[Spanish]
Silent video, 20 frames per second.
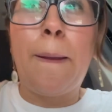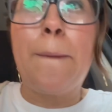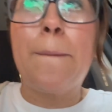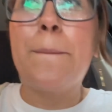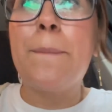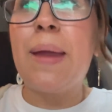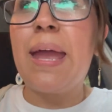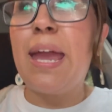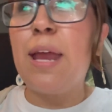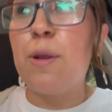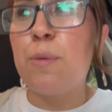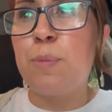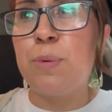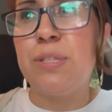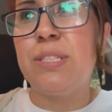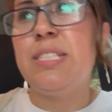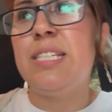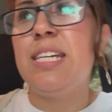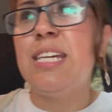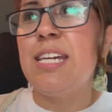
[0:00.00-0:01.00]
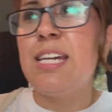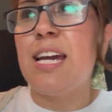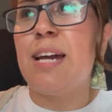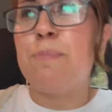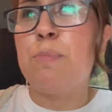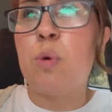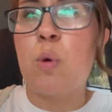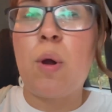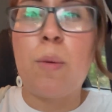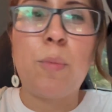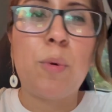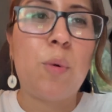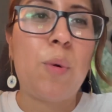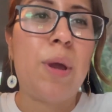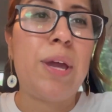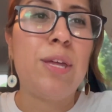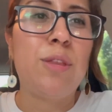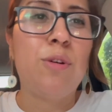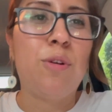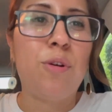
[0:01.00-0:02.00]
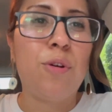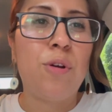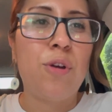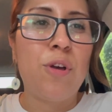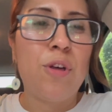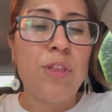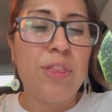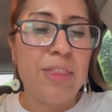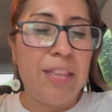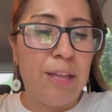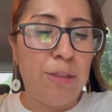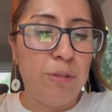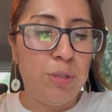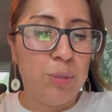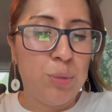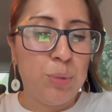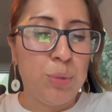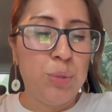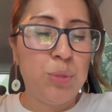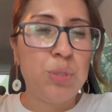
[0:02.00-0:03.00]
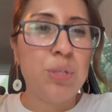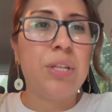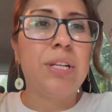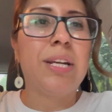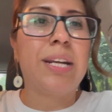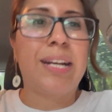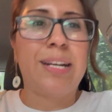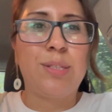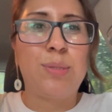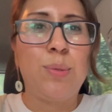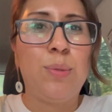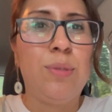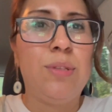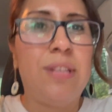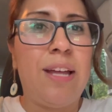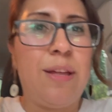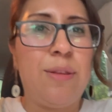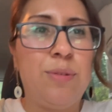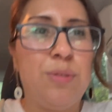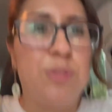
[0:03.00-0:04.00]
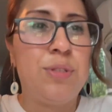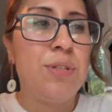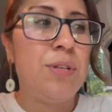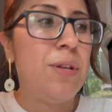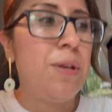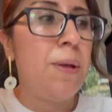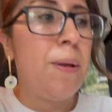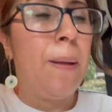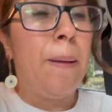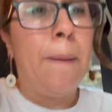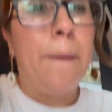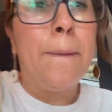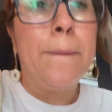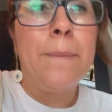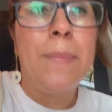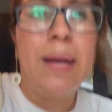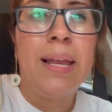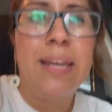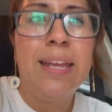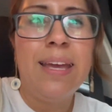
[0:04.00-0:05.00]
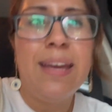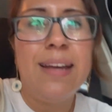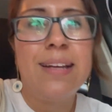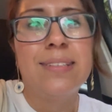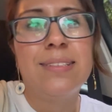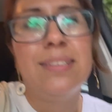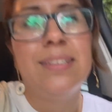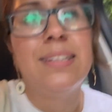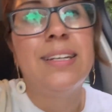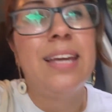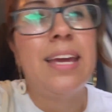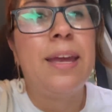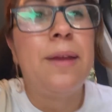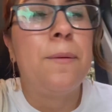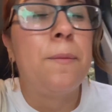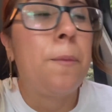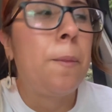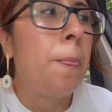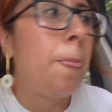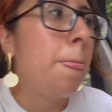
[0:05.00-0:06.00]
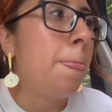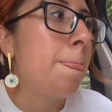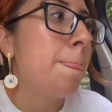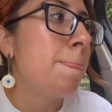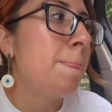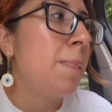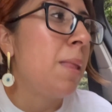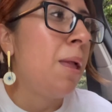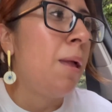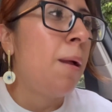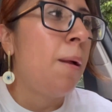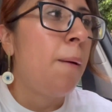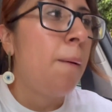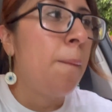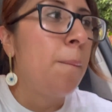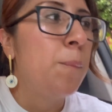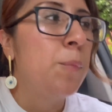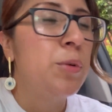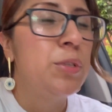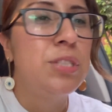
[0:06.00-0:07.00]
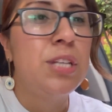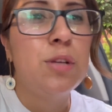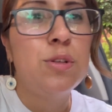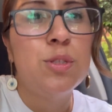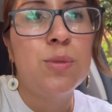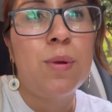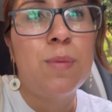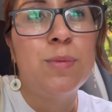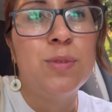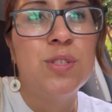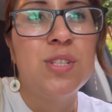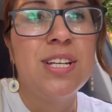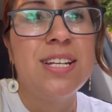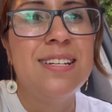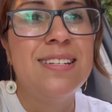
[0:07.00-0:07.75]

pero pues sí, poco a poco ha ido dando sus resultados, ¿vale? Así que pues ya nos vamos.